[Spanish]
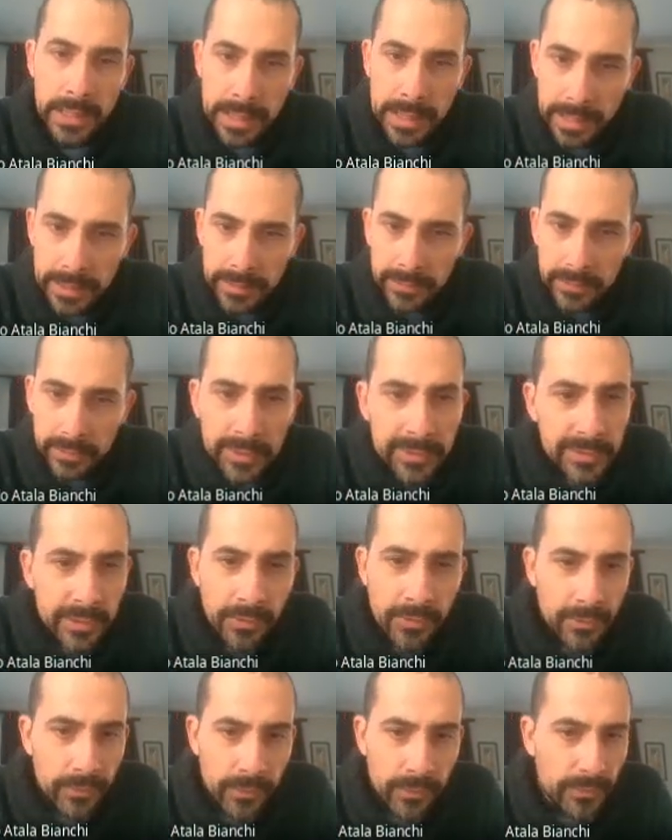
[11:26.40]

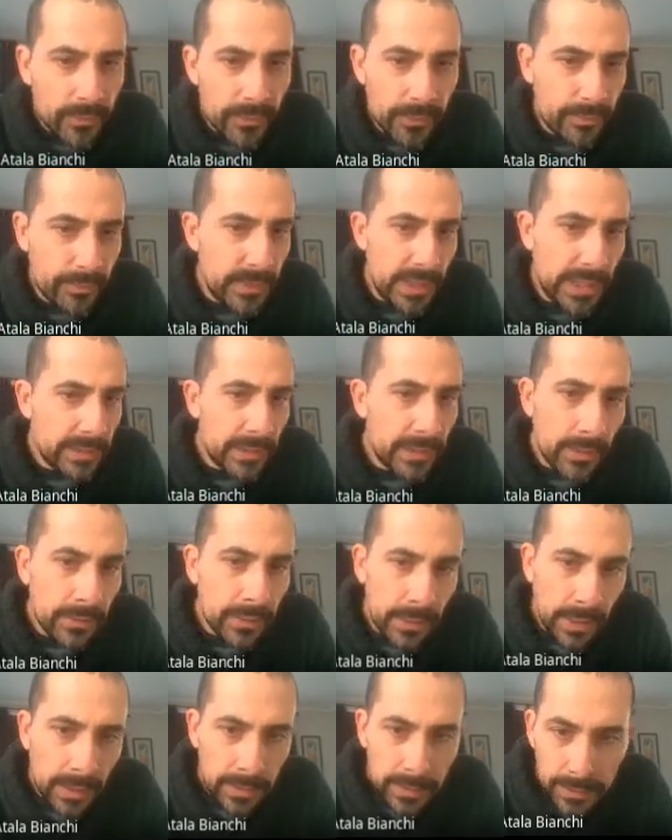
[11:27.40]
Estos, de esta
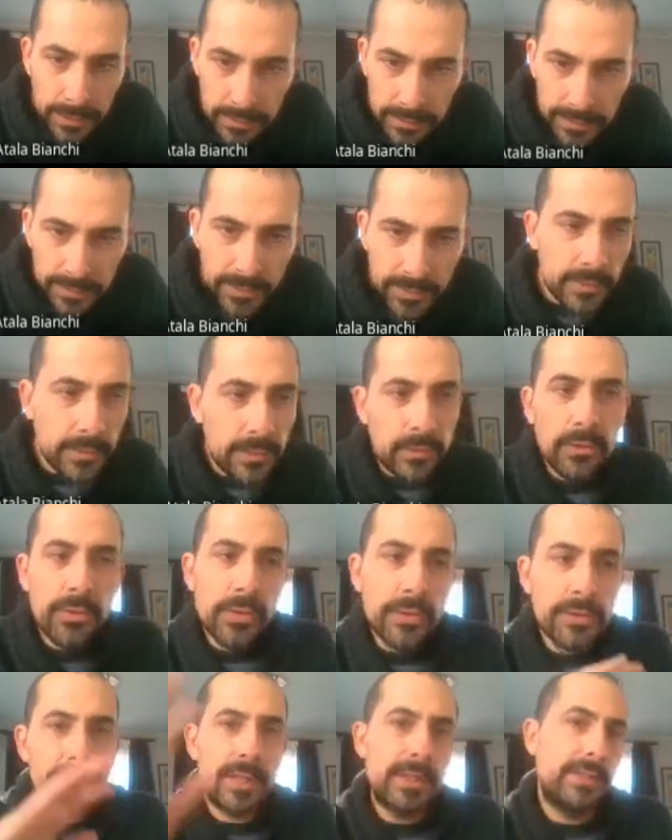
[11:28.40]
onda son todos
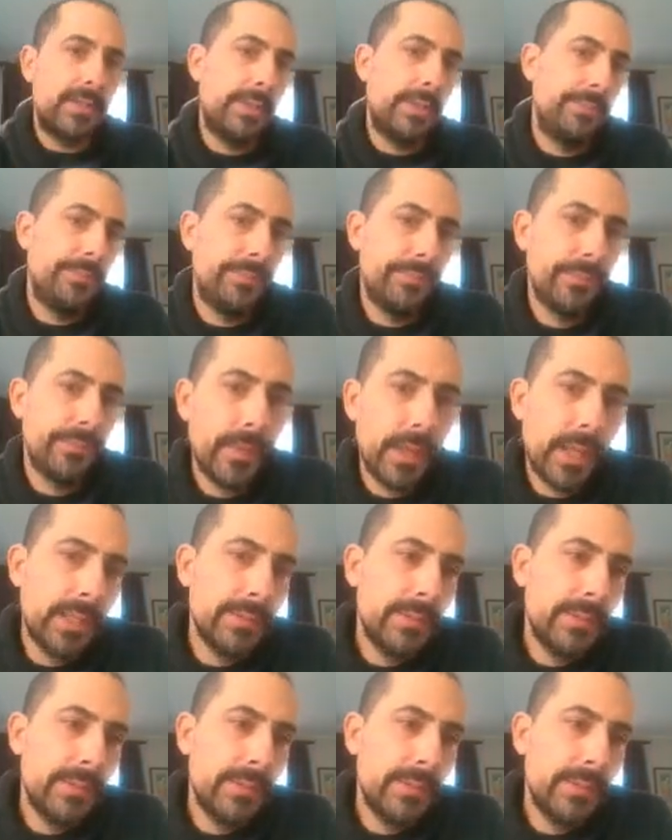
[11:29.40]
rosáceos, ¿ya?